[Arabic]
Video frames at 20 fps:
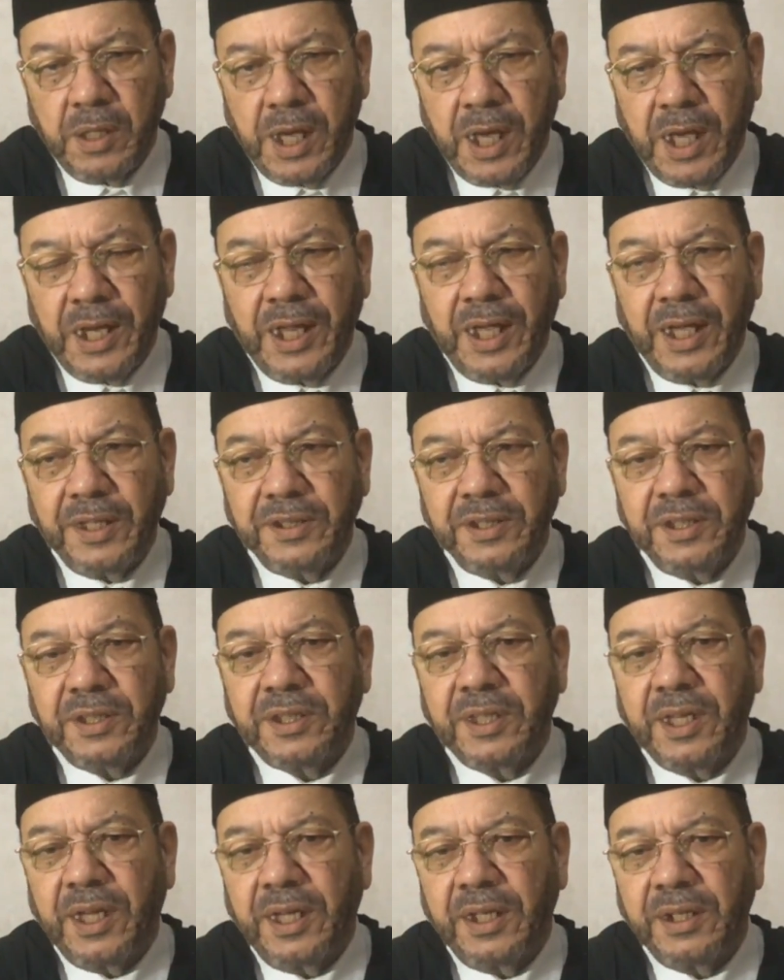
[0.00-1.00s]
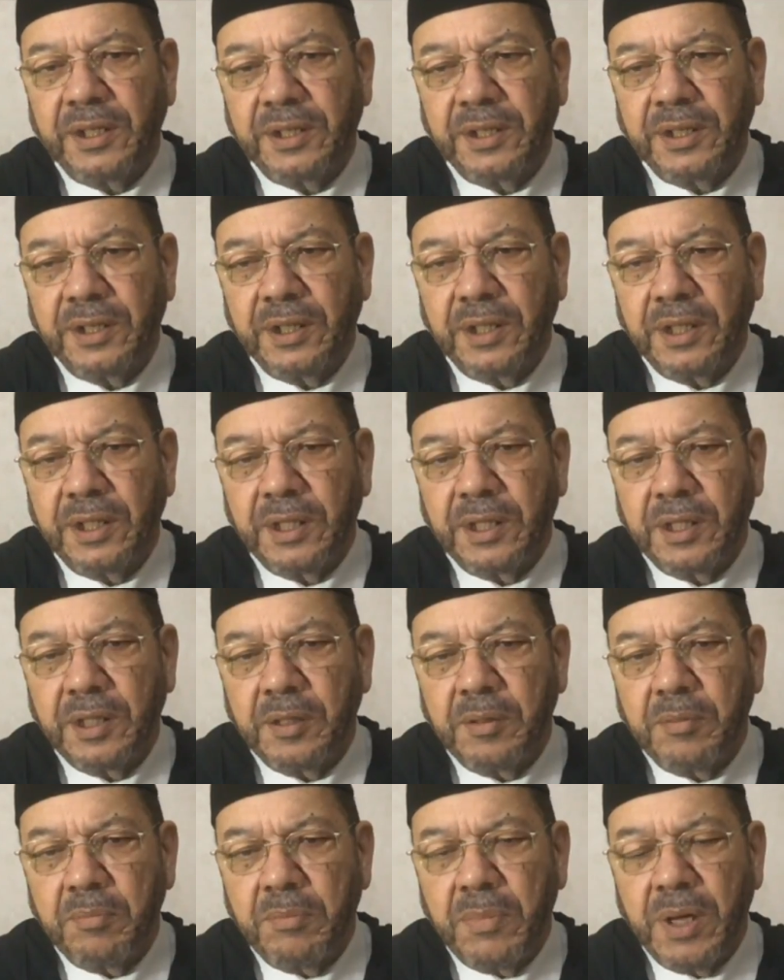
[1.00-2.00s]
الحديث عن
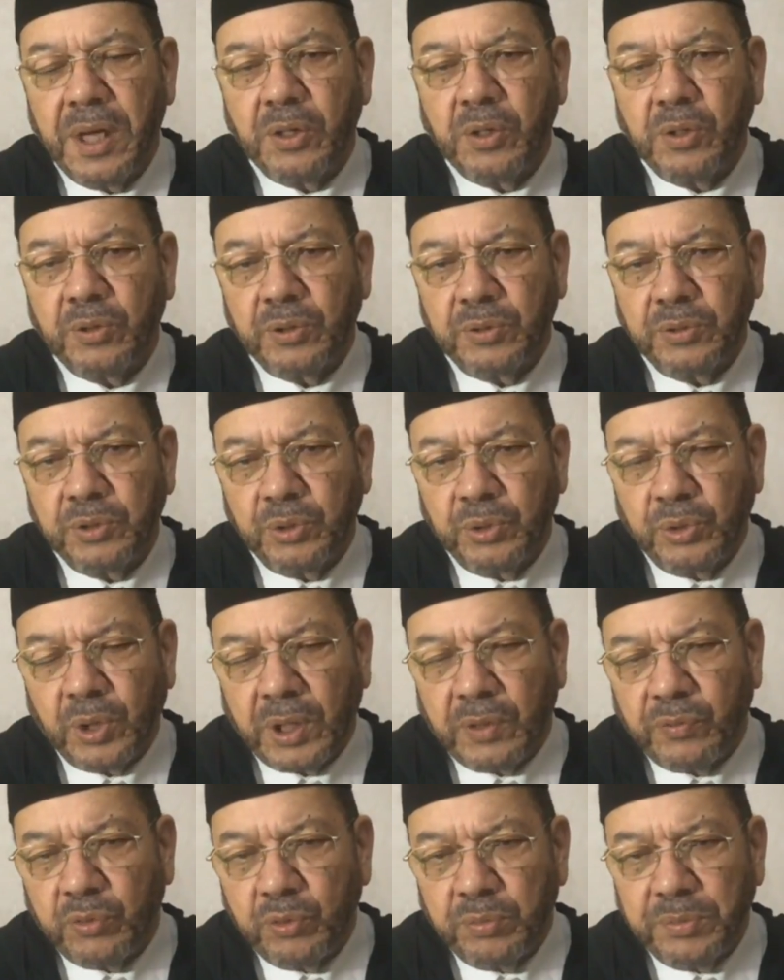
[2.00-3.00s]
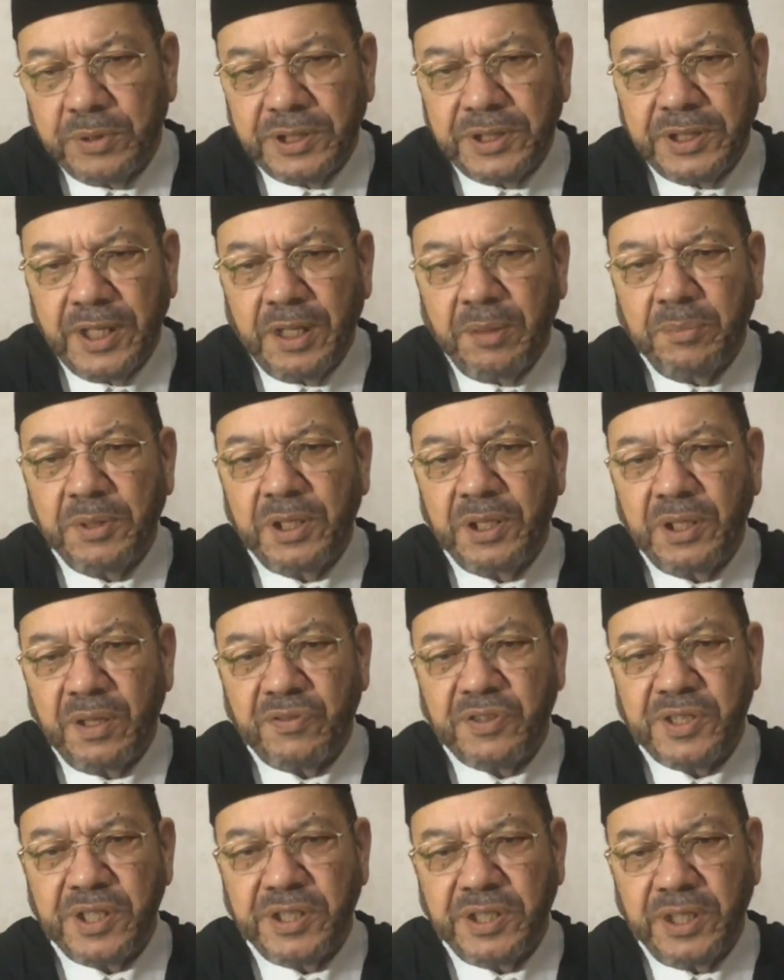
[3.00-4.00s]
ما يعرف بالدعم
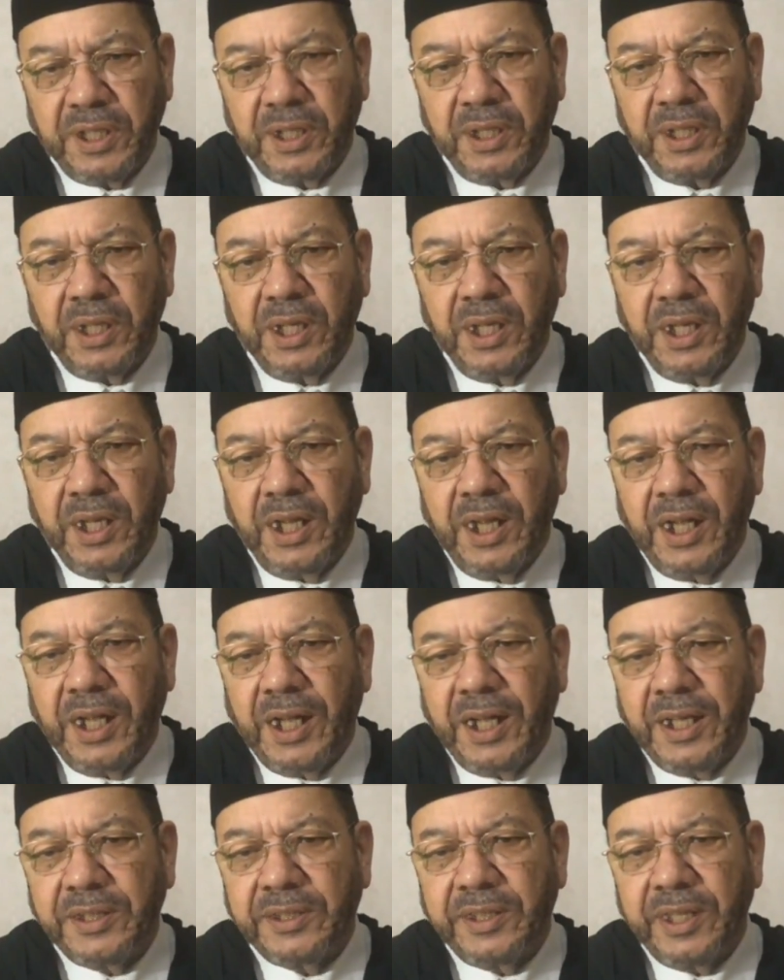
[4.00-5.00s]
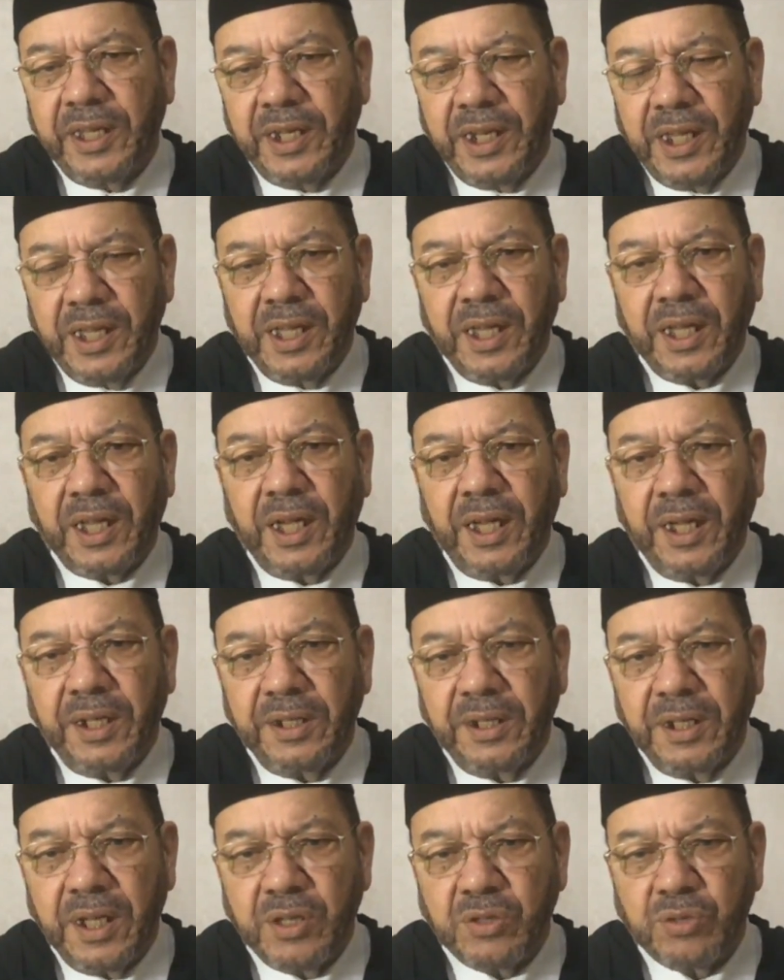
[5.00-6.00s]
النفسي حتى لا يقع
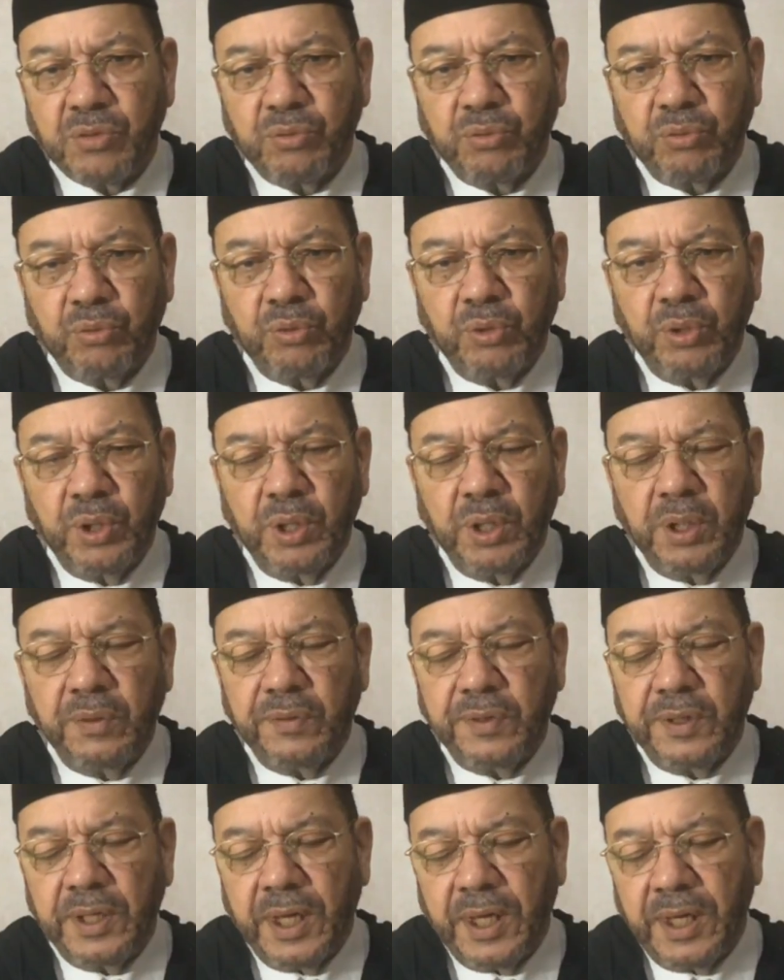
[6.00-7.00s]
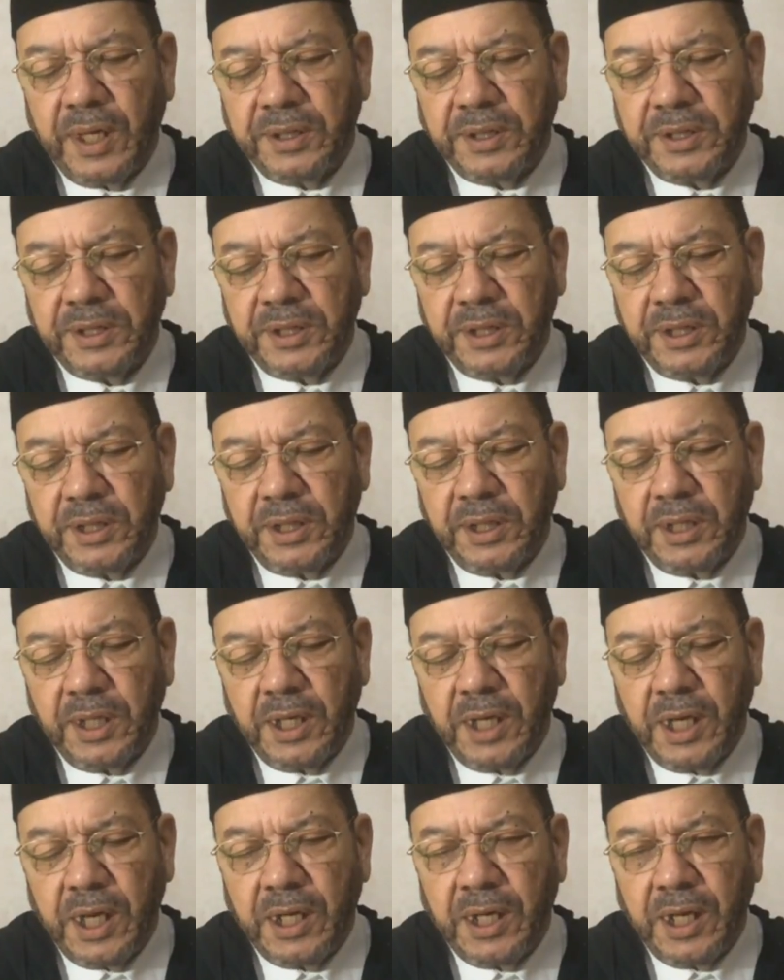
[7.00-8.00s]
الناس في هذه
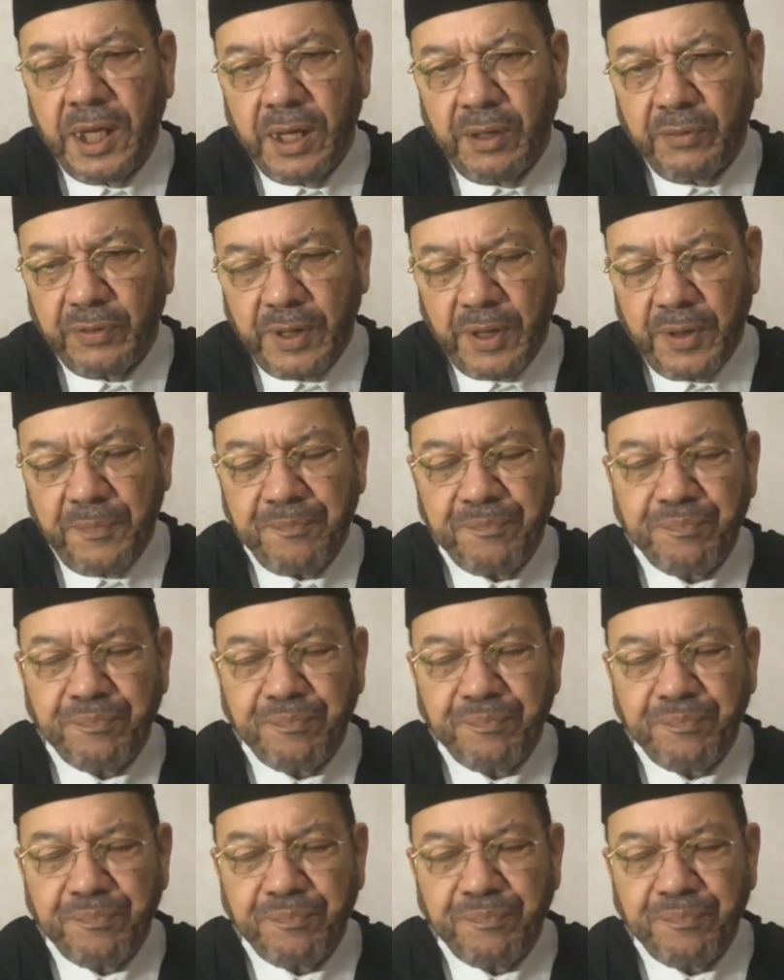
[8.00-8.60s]
الآفة